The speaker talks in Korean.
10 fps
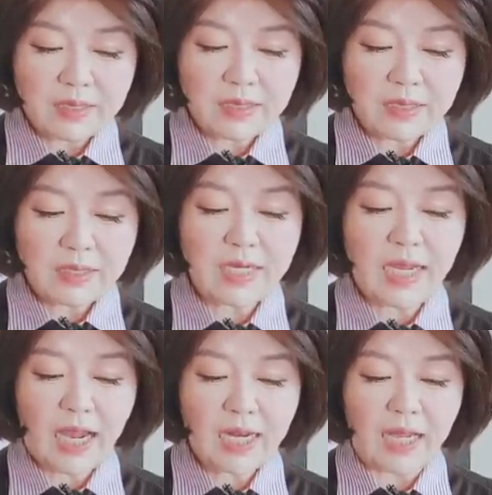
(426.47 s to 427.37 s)

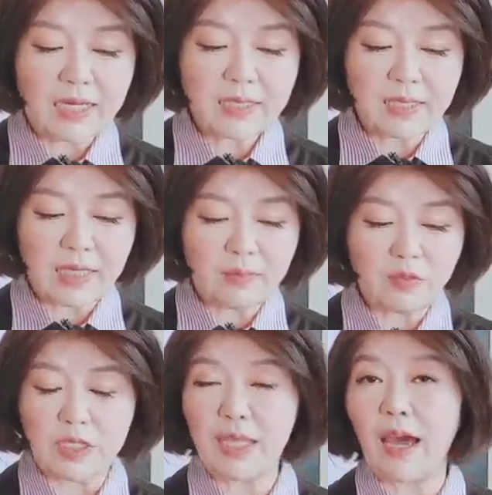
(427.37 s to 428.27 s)
승리할 가능성이
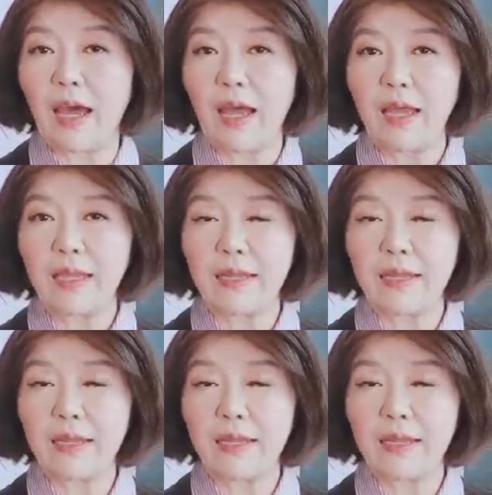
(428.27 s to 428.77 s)
일부 있다.